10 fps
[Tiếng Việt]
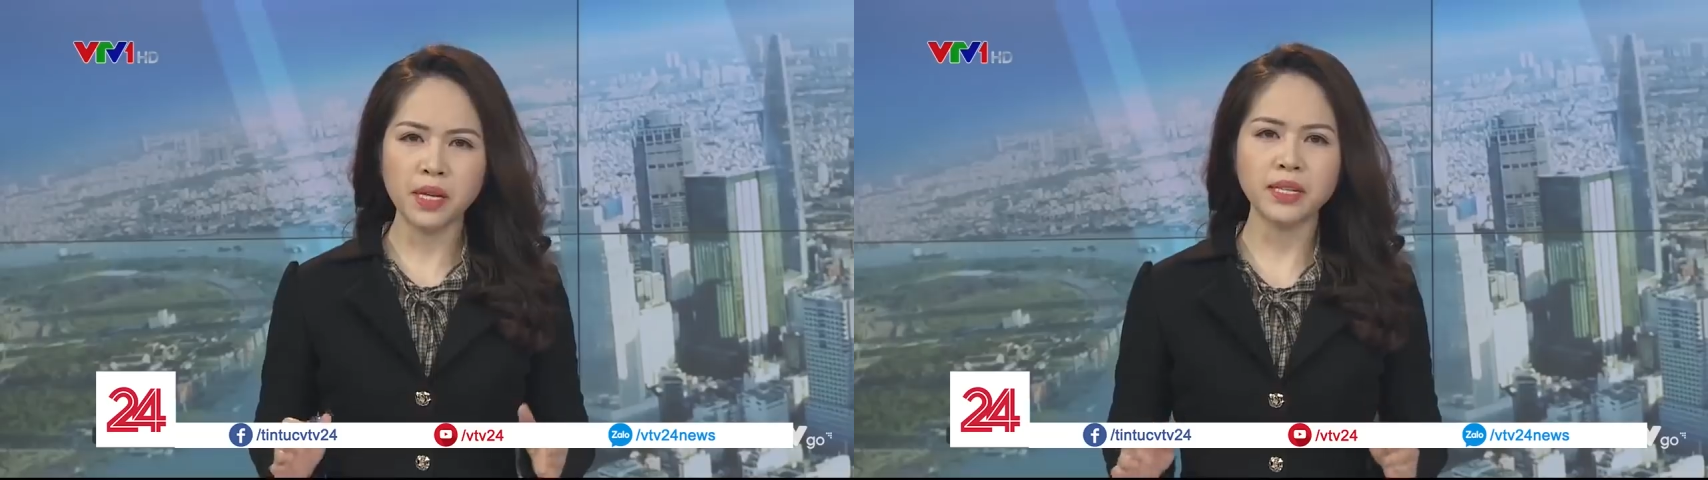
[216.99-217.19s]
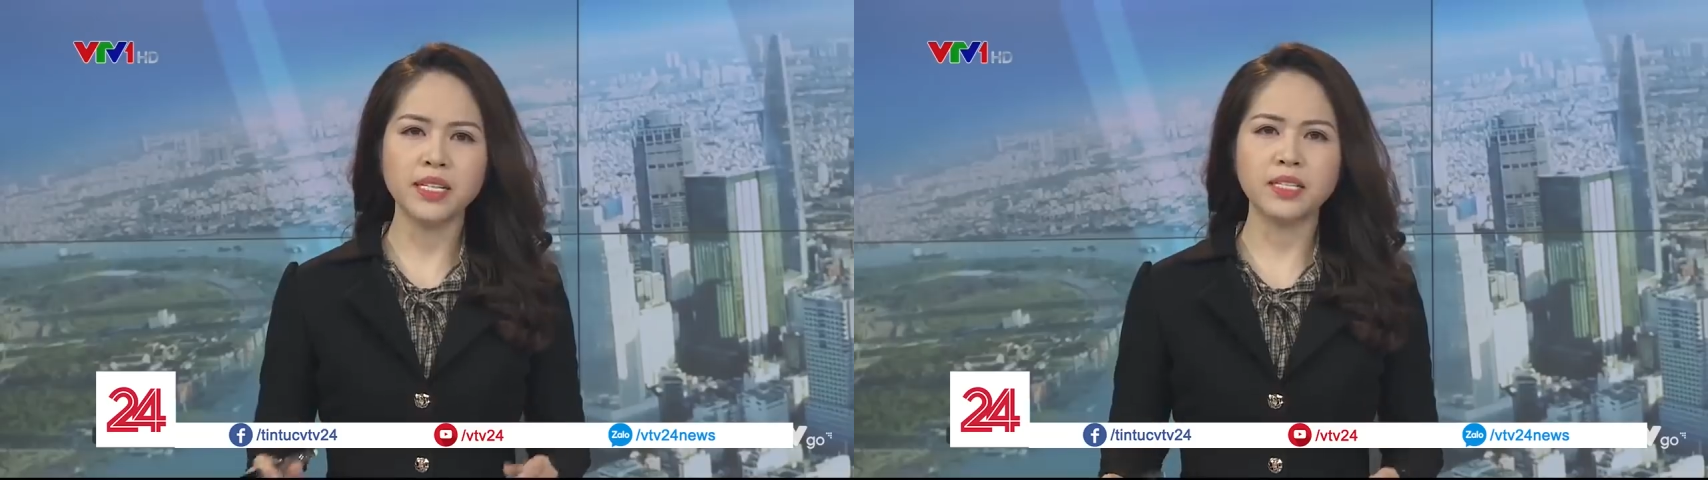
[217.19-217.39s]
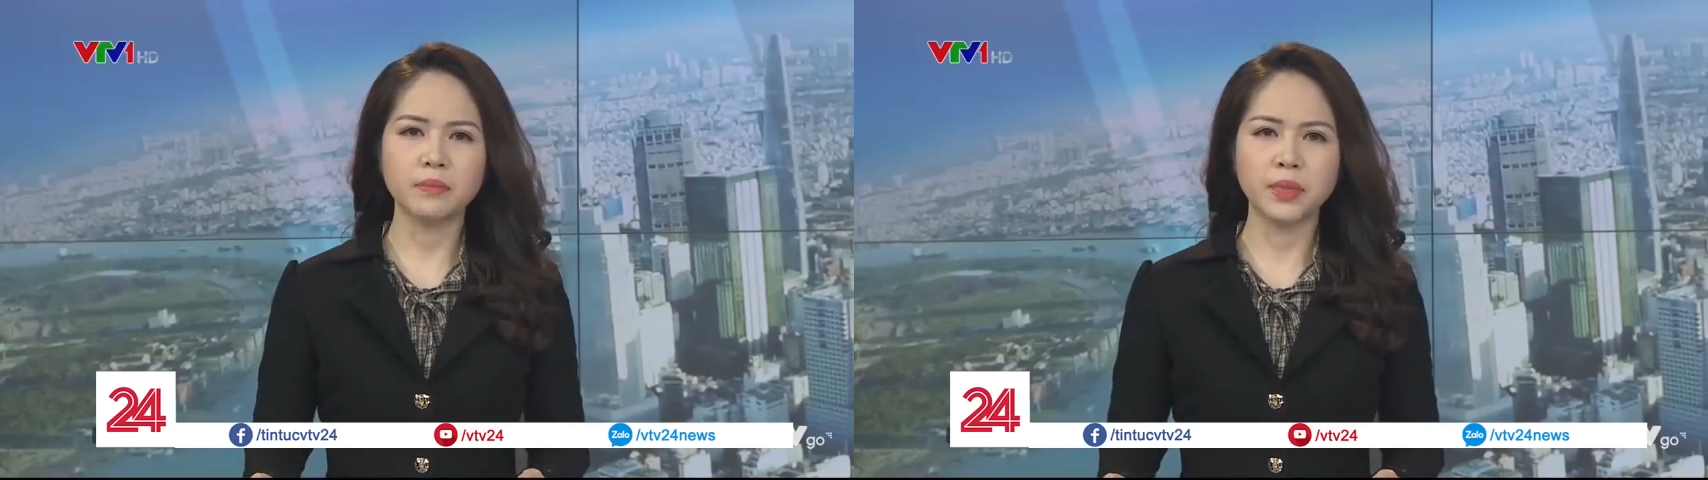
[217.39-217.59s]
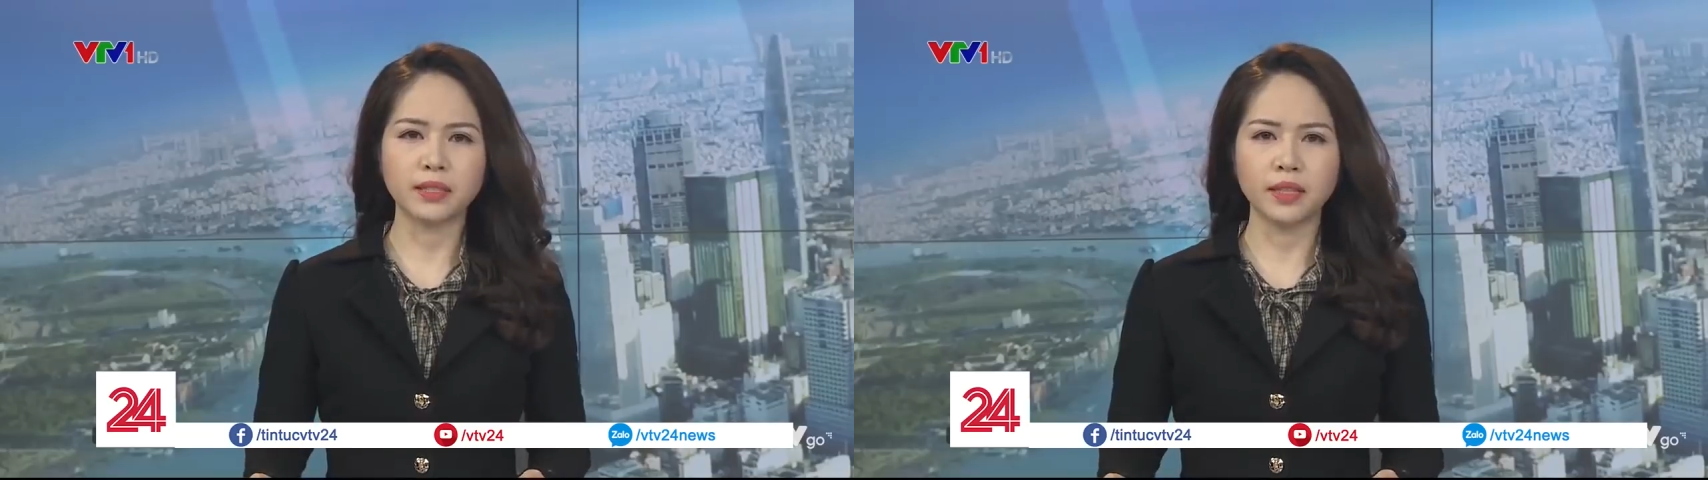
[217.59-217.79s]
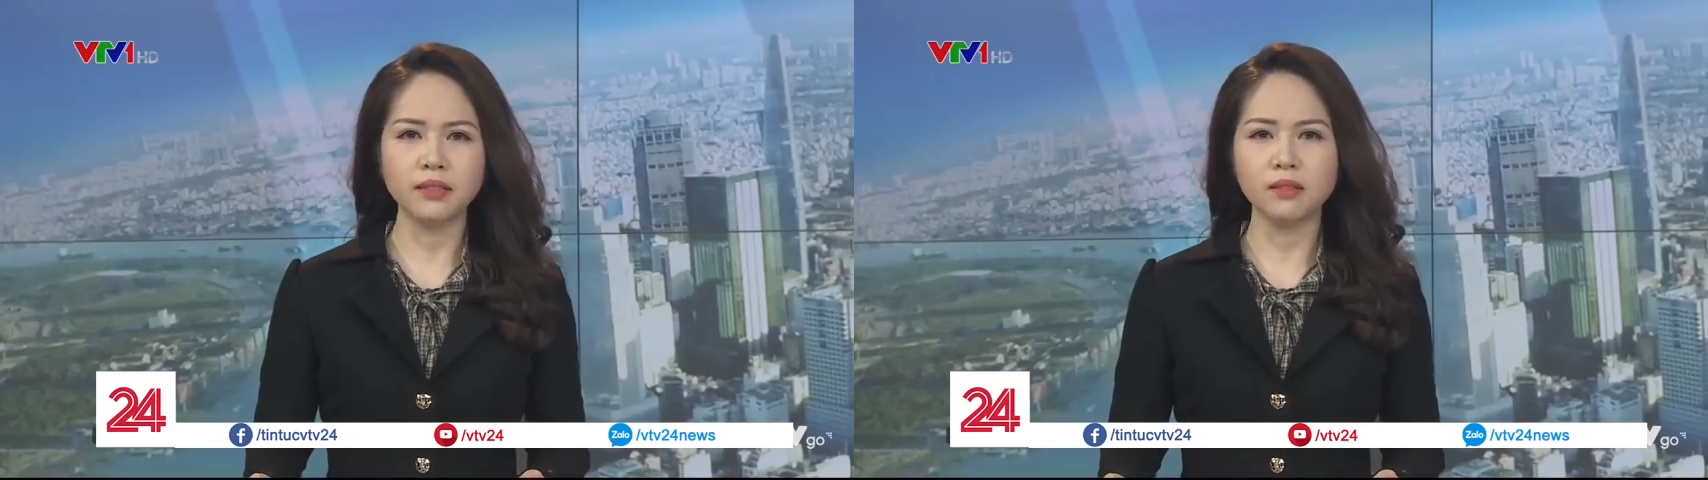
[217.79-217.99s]
mất đi sự
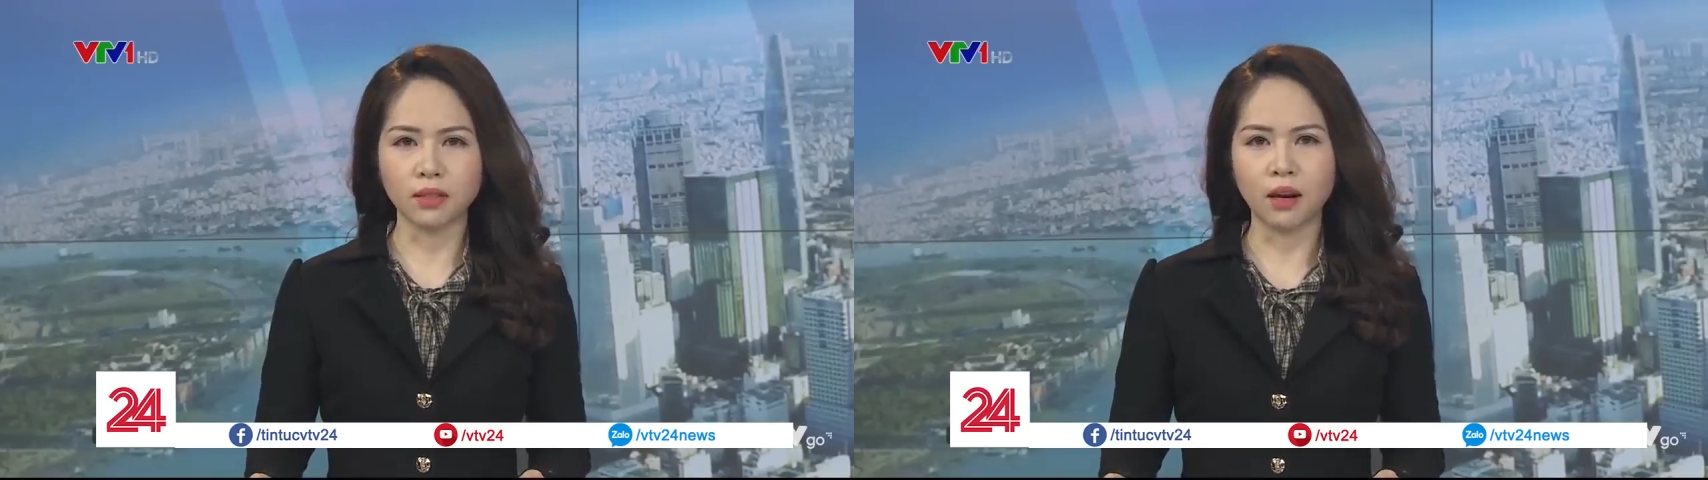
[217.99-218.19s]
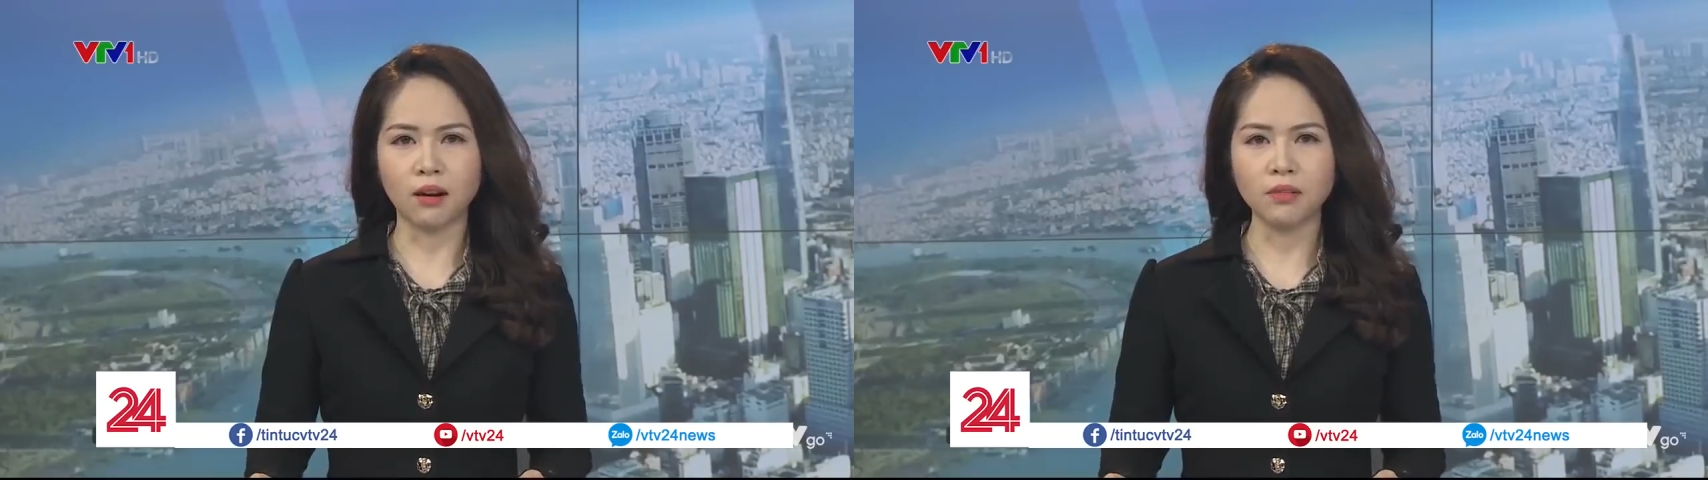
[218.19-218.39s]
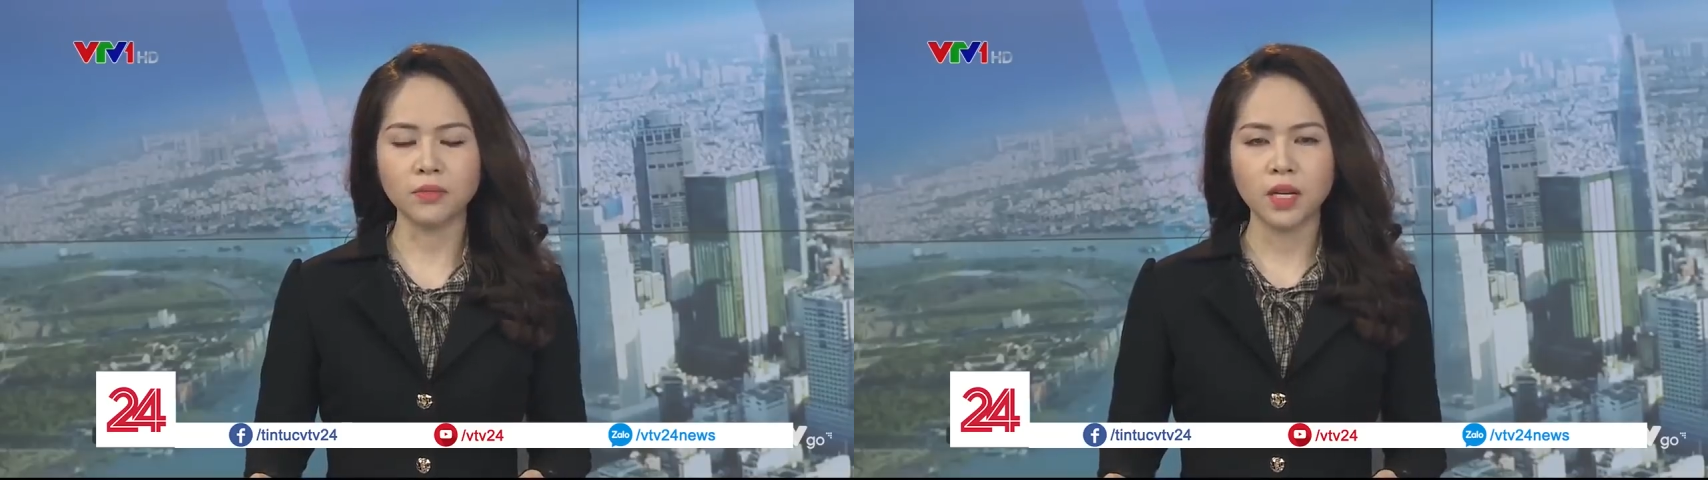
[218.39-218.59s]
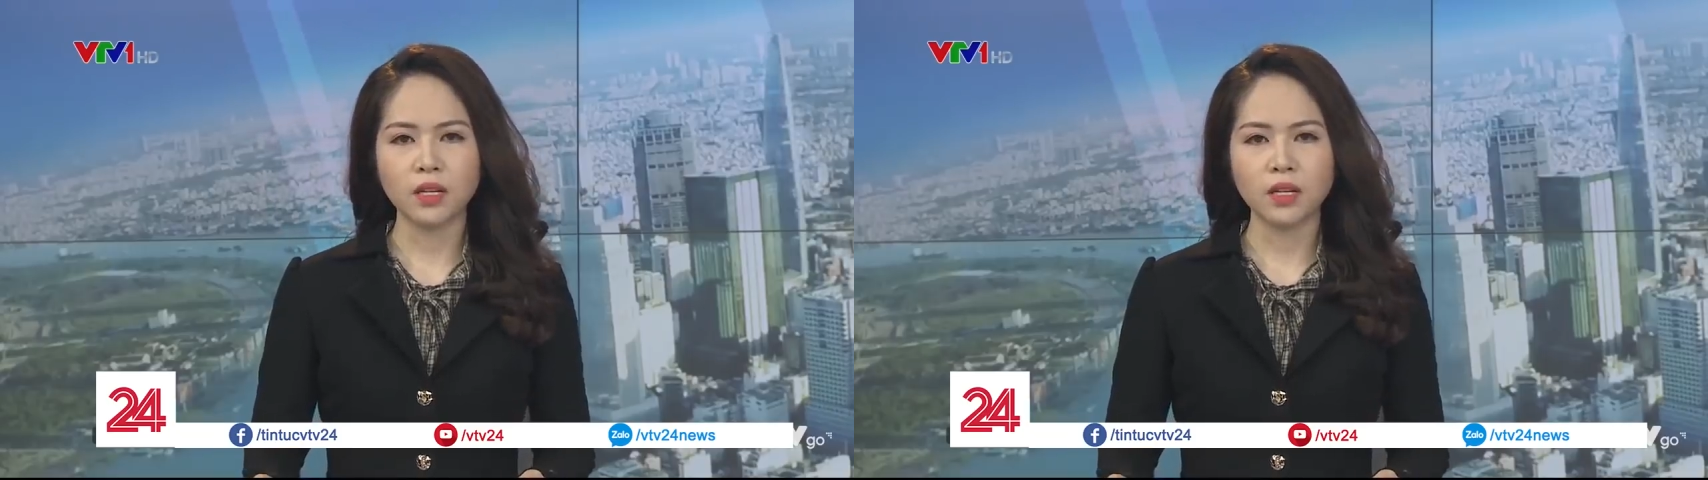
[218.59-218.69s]
bình tĩnh thường có.